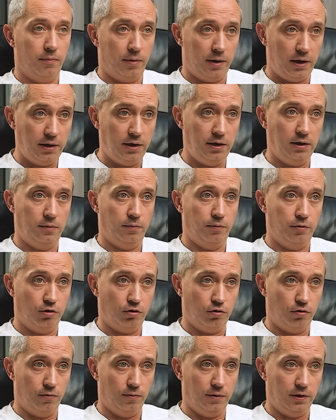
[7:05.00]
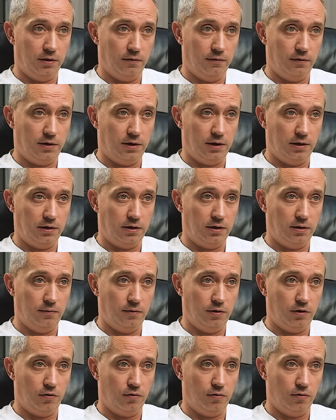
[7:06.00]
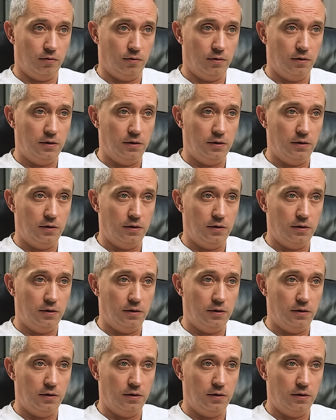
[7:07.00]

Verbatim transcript: пройдите пешком эти две станции метро.